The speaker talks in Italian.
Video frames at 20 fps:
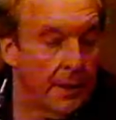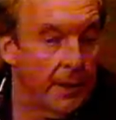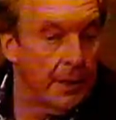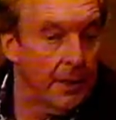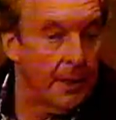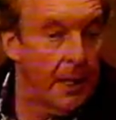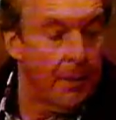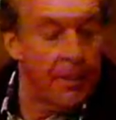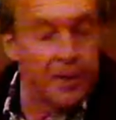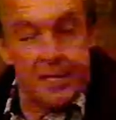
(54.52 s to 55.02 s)

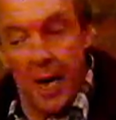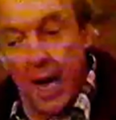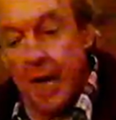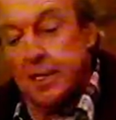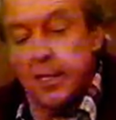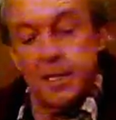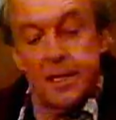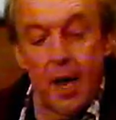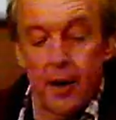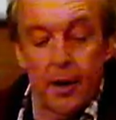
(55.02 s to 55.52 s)
rispetto per la
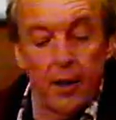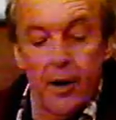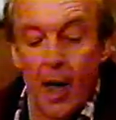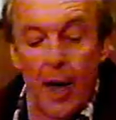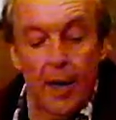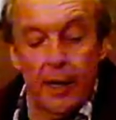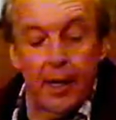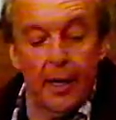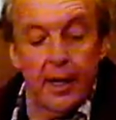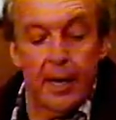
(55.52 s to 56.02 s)
tua onestà.
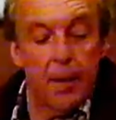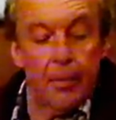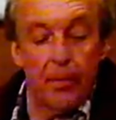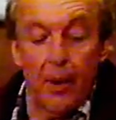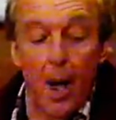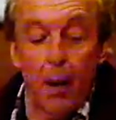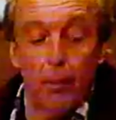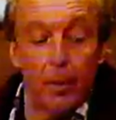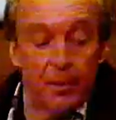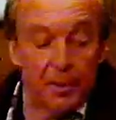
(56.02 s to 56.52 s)

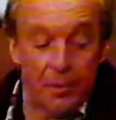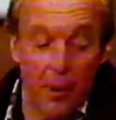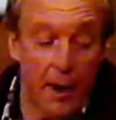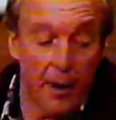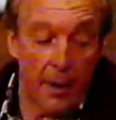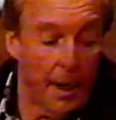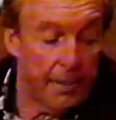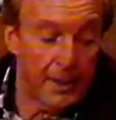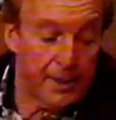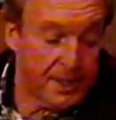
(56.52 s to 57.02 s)
Per di
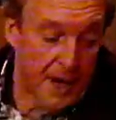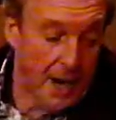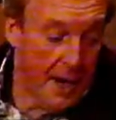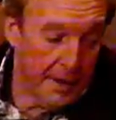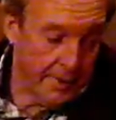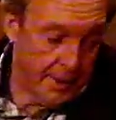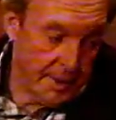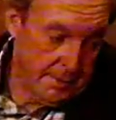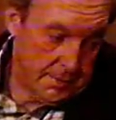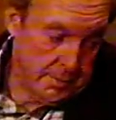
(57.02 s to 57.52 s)
più, non è una
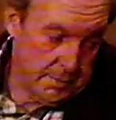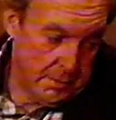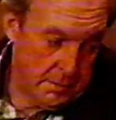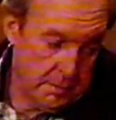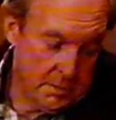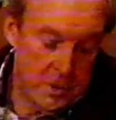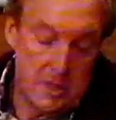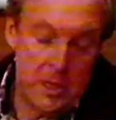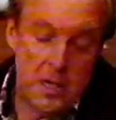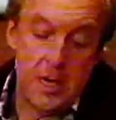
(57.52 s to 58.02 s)
buona idea
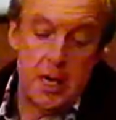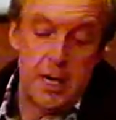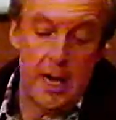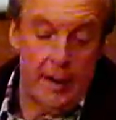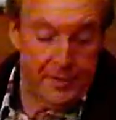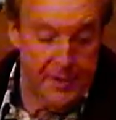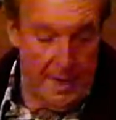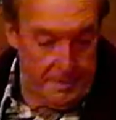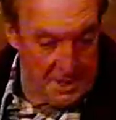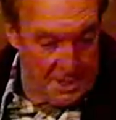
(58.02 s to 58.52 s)
tenere i
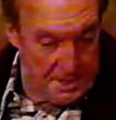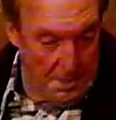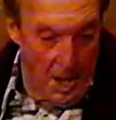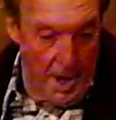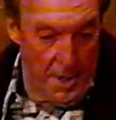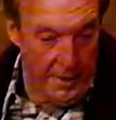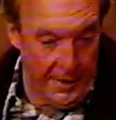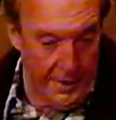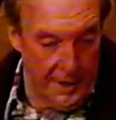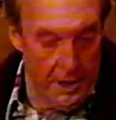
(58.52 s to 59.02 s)
problemi
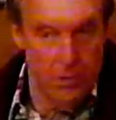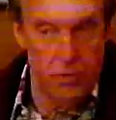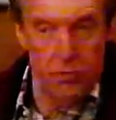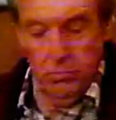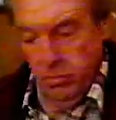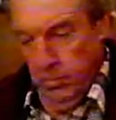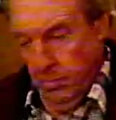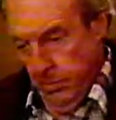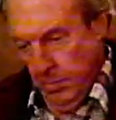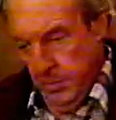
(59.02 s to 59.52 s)
chiusi dentro
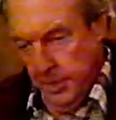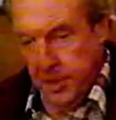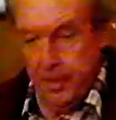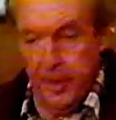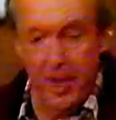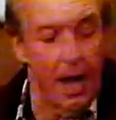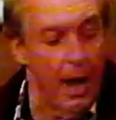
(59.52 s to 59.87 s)
di sé.